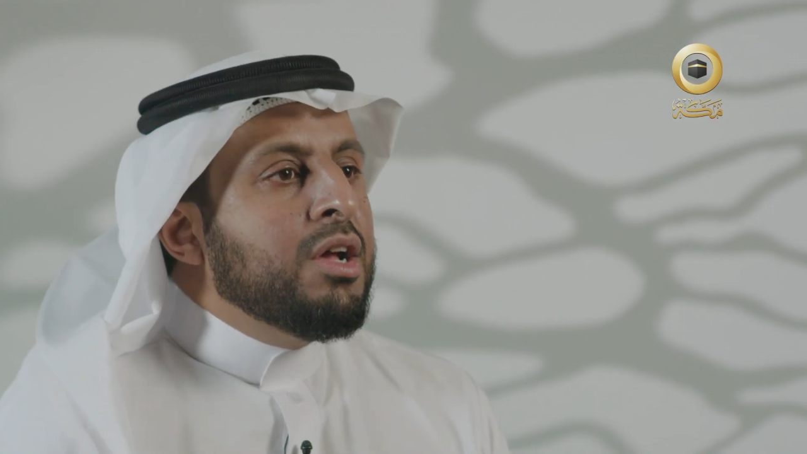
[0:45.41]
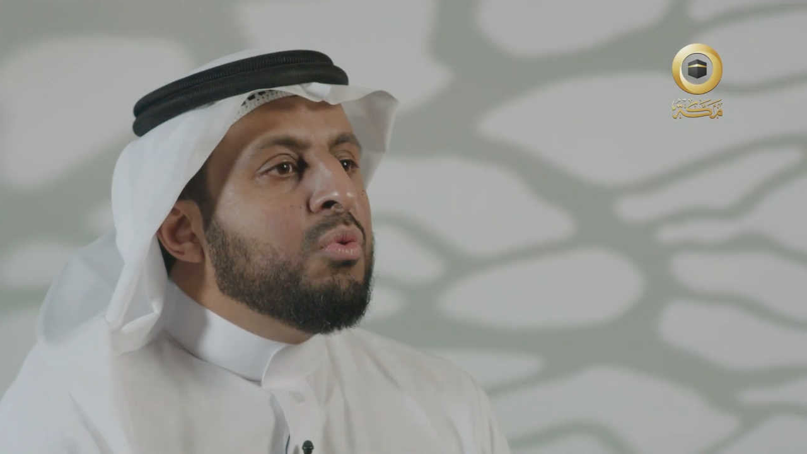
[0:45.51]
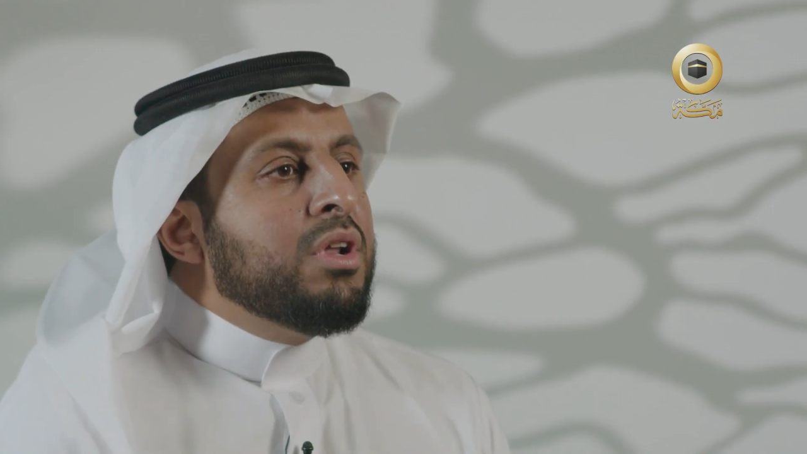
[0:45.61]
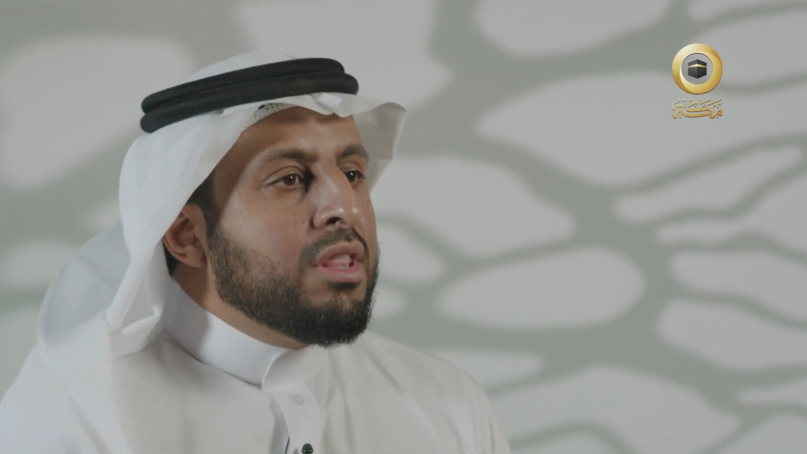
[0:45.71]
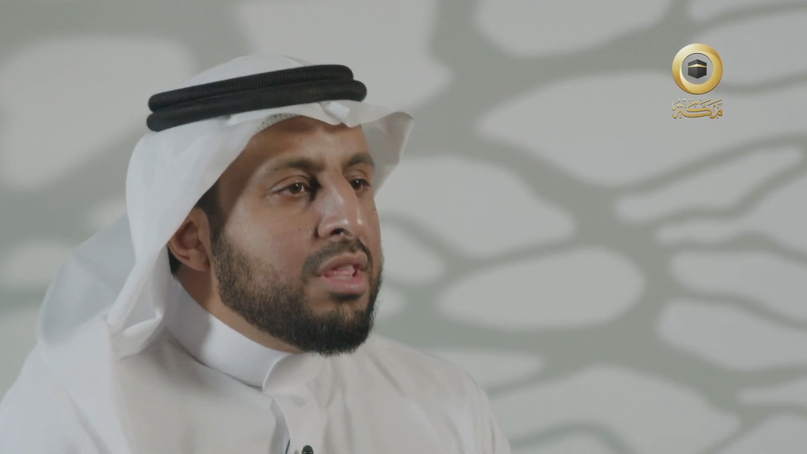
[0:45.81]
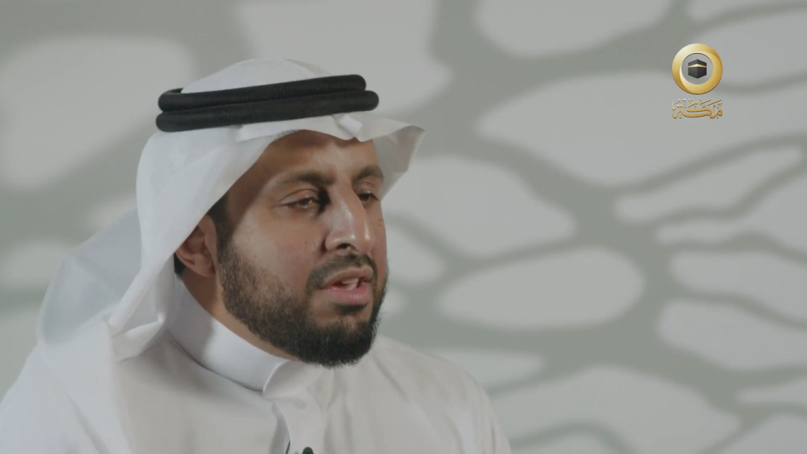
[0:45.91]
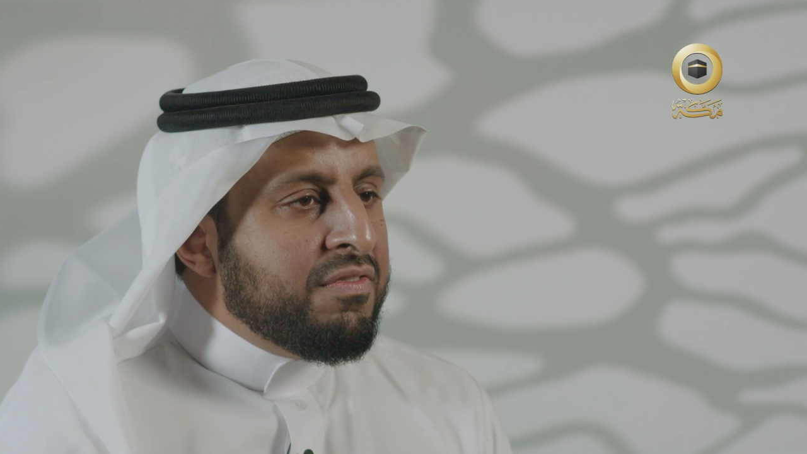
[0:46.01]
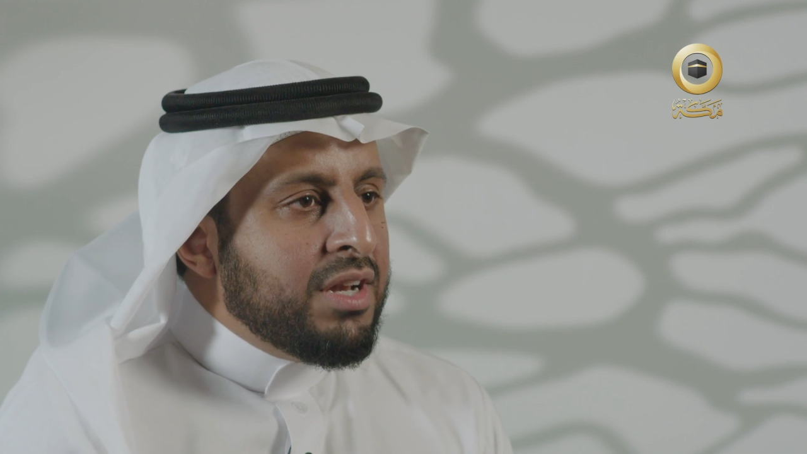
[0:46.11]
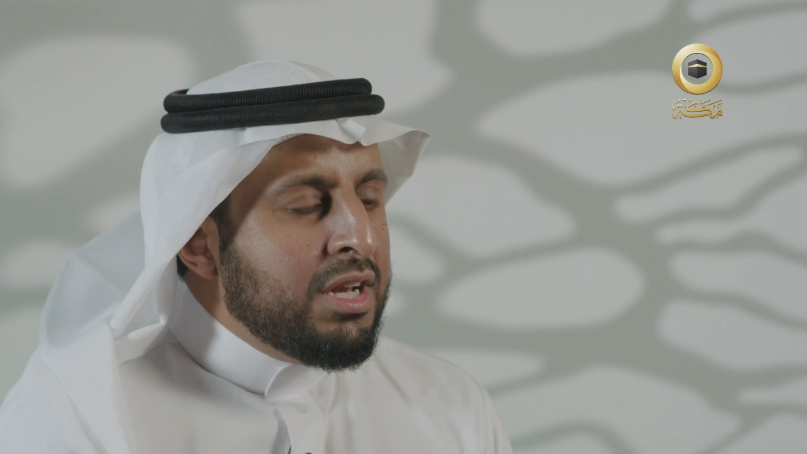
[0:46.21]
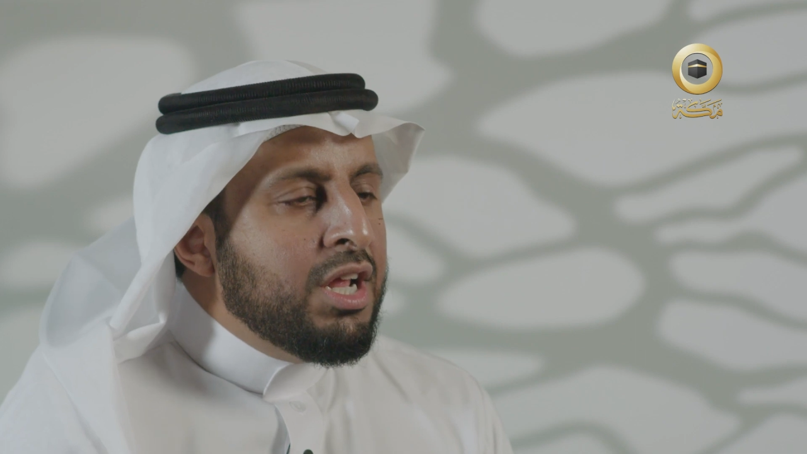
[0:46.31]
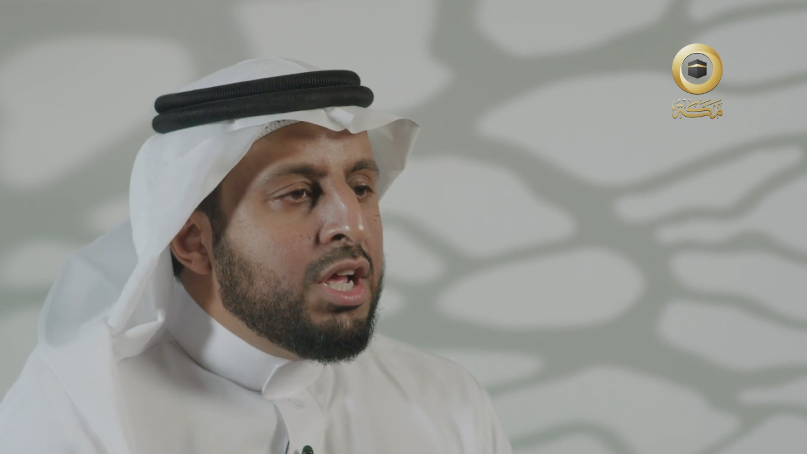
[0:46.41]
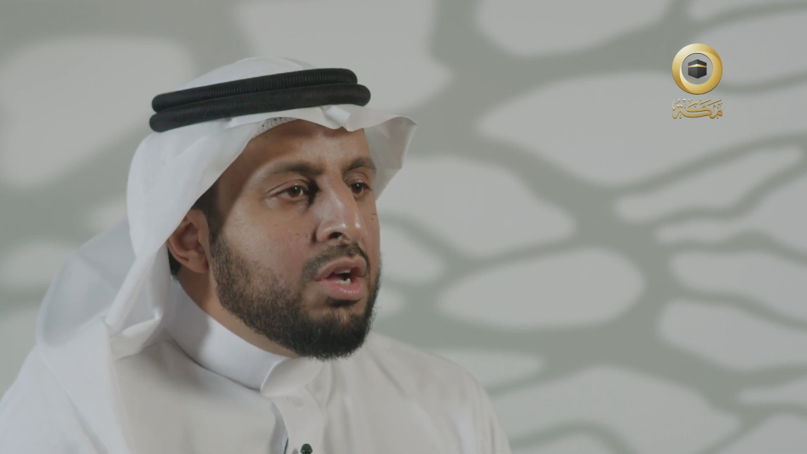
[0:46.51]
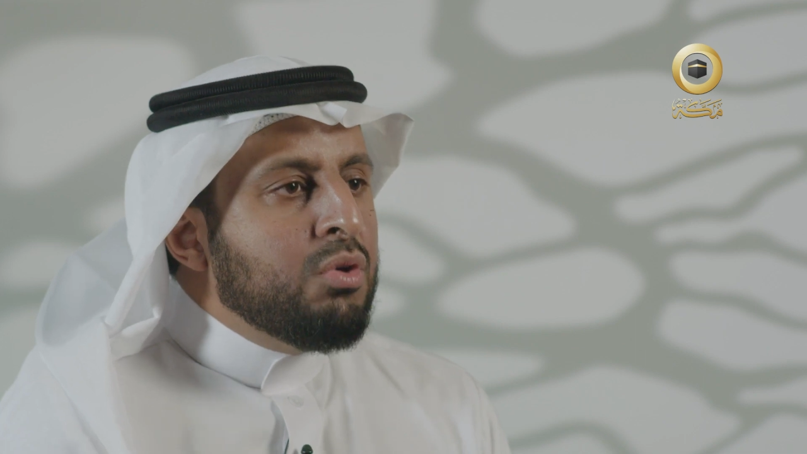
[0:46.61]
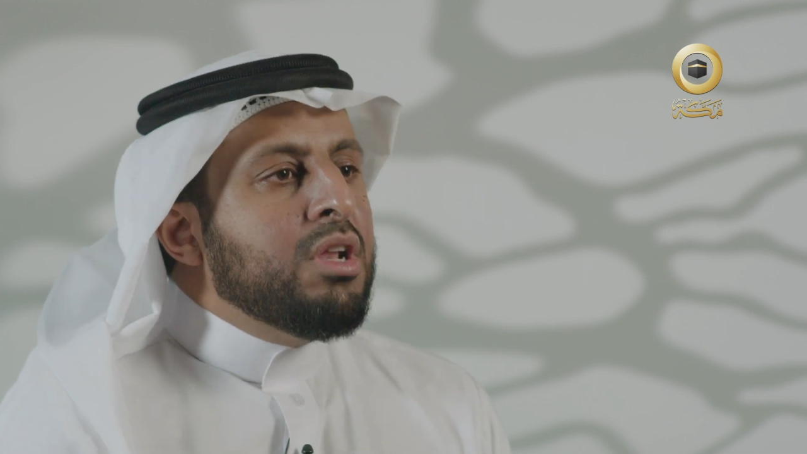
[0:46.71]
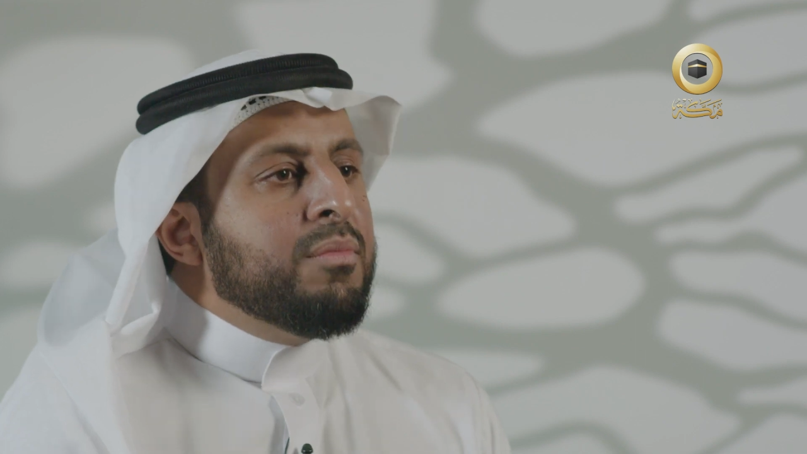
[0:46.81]
ونظيفا
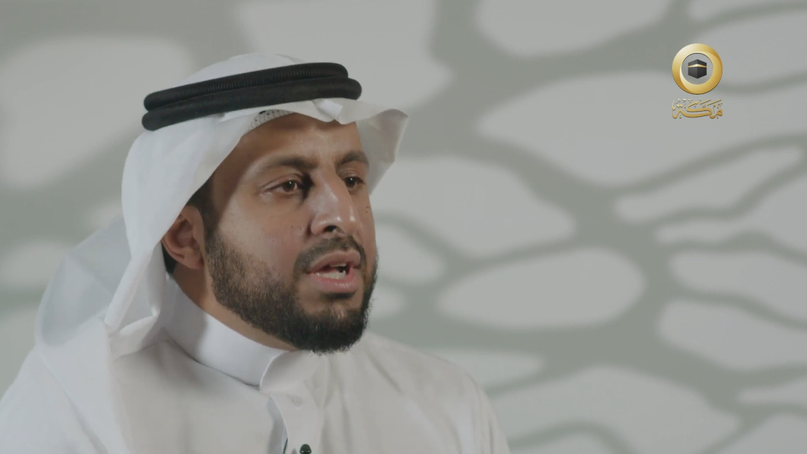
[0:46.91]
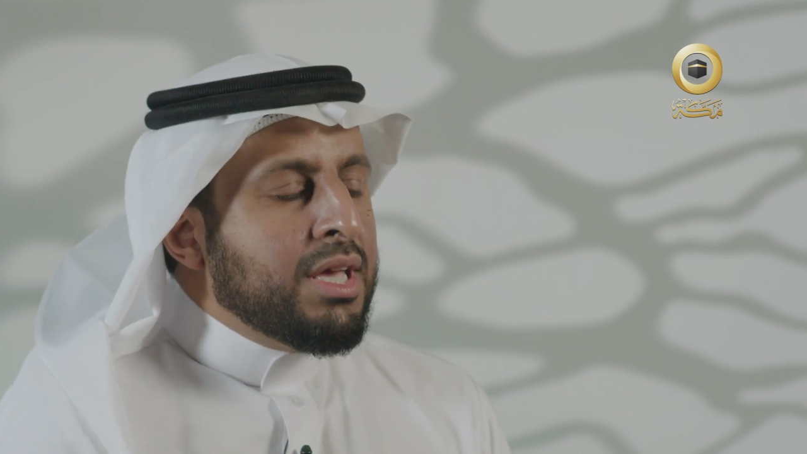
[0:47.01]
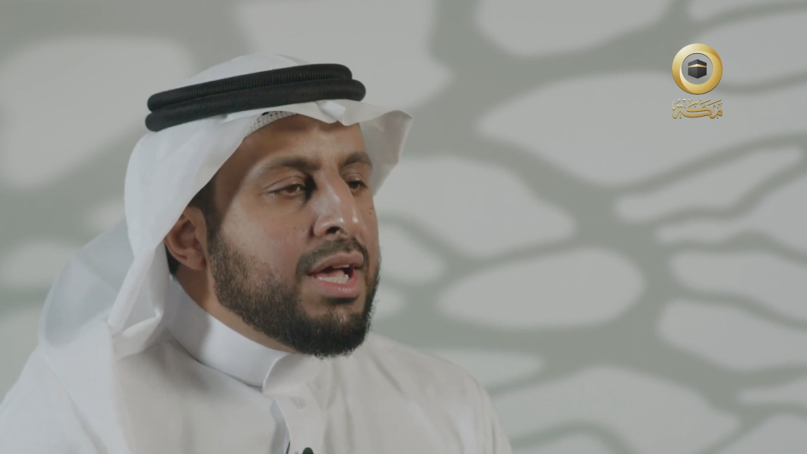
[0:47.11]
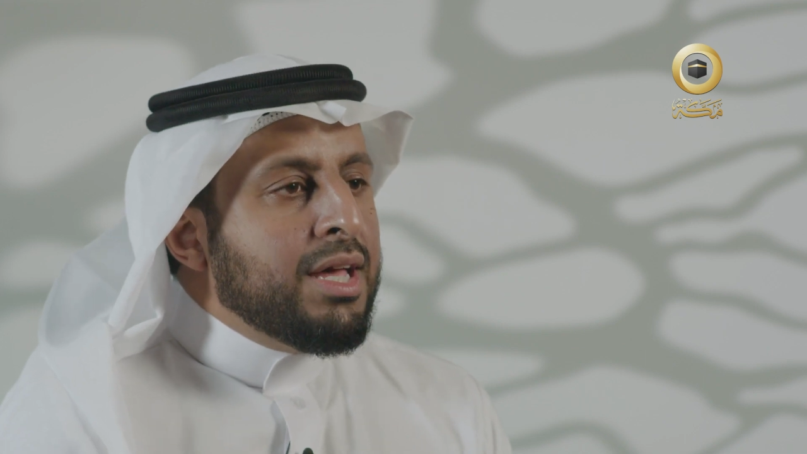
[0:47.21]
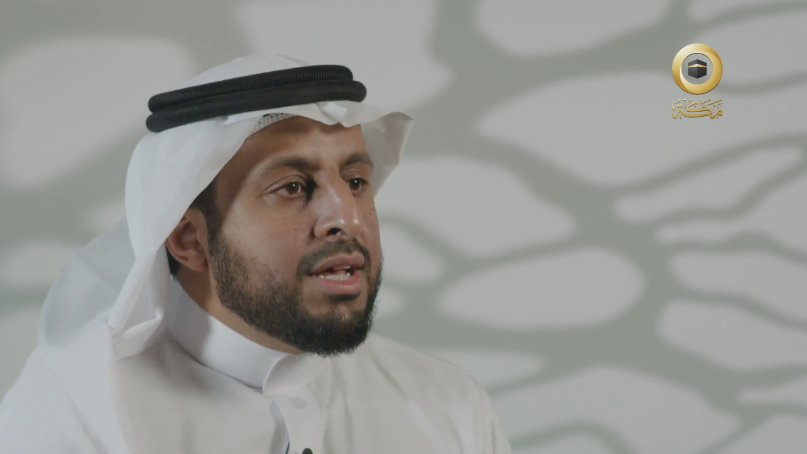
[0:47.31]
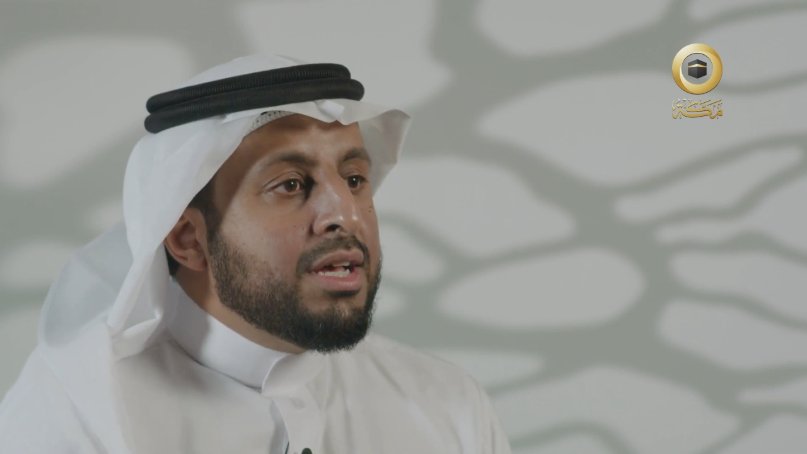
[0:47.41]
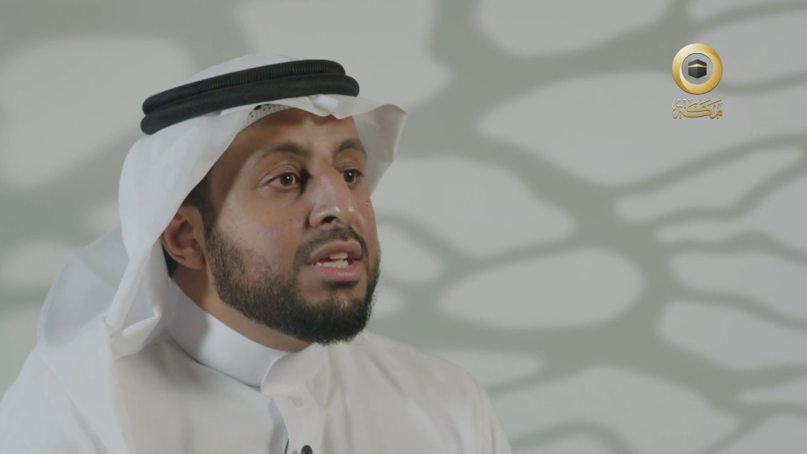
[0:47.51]
كلما كان